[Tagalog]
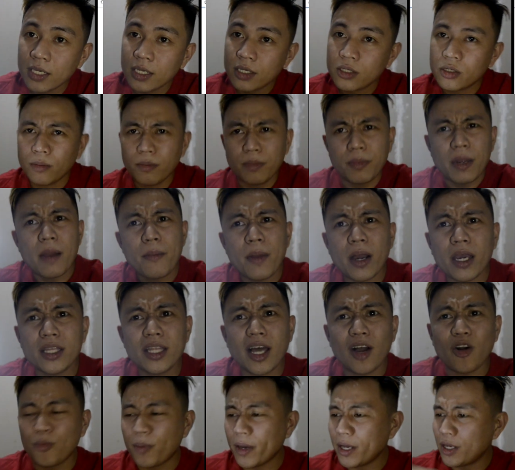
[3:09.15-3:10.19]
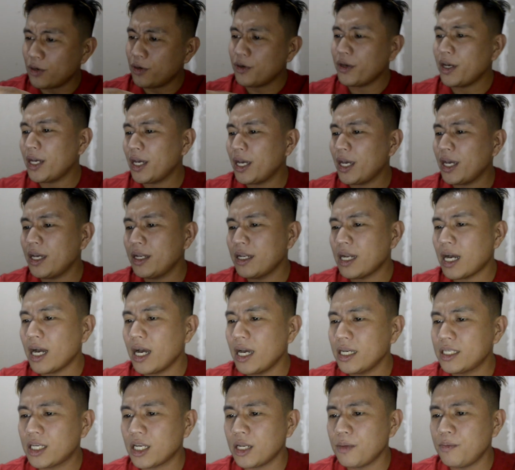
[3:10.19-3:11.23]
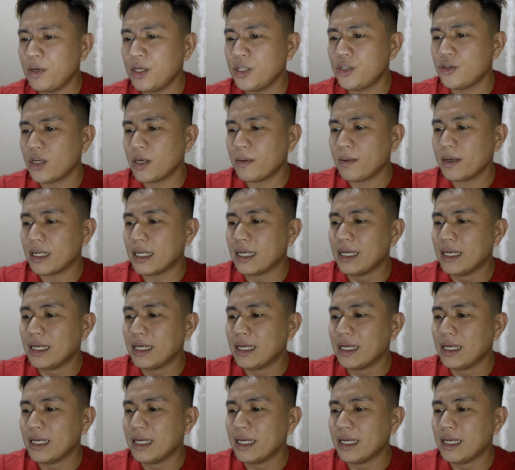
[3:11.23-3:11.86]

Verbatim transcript: so pinapakita ko pa yun no? eh naka screen video naman